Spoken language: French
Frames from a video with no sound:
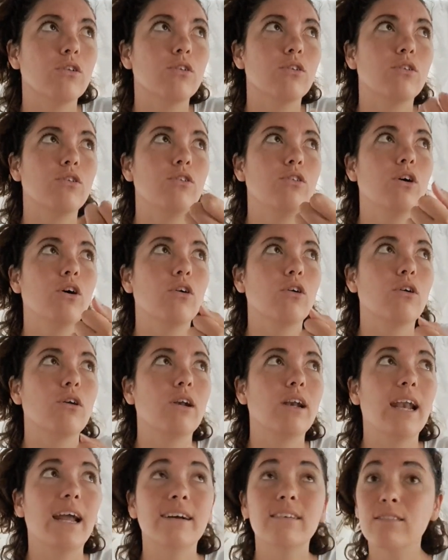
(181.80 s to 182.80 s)
dans
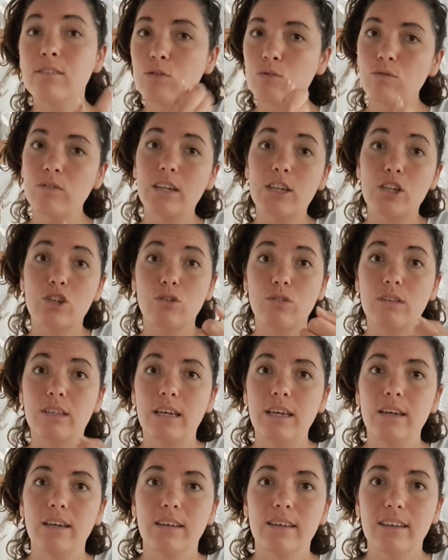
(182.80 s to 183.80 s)
l'action d'acheter,